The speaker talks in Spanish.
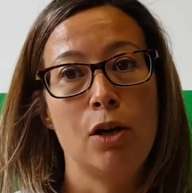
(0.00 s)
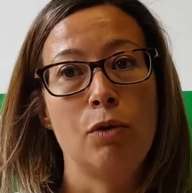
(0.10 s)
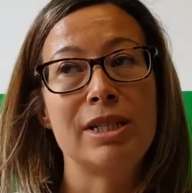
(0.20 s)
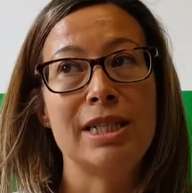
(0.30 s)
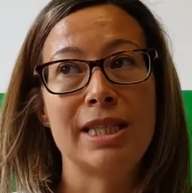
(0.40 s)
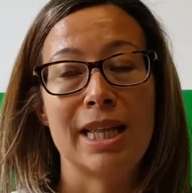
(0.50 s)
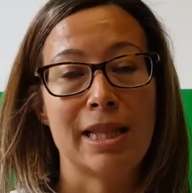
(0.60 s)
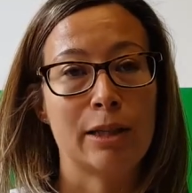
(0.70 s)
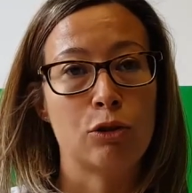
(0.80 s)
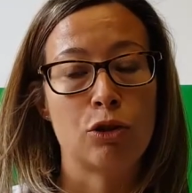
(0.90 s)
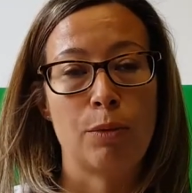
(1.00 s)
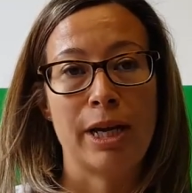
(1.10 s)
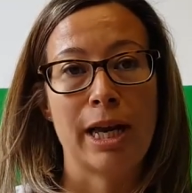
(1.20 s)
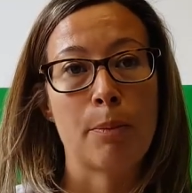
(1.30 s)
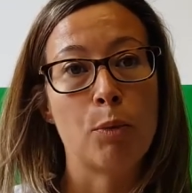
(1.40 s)
No existen datos
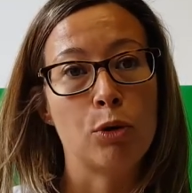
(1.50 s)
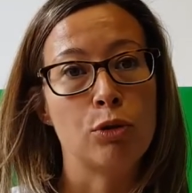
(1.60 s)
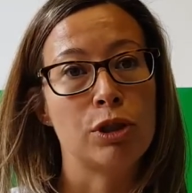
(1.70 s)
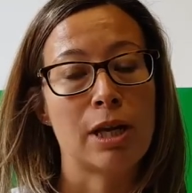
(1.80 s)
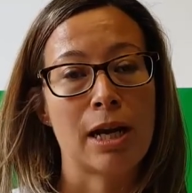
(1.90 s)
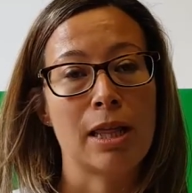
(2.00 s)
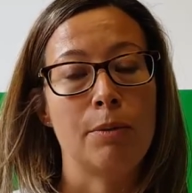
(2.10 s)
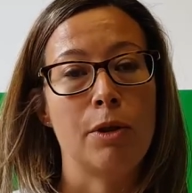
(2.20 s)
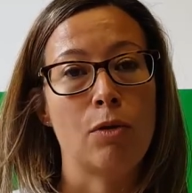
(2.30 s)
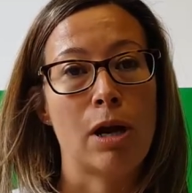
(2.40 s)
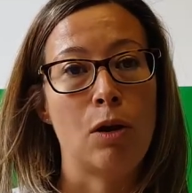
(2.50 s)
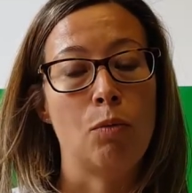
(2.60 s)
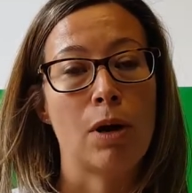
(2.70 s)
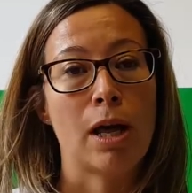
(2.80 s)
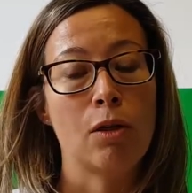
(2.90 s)
sobre qué apoyo está recibiendo el
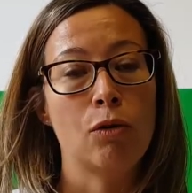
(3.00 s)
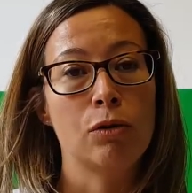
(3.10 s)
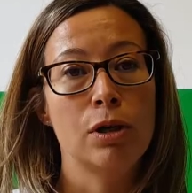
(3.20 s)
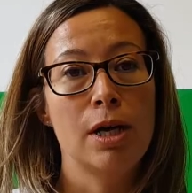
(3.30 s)
alumnado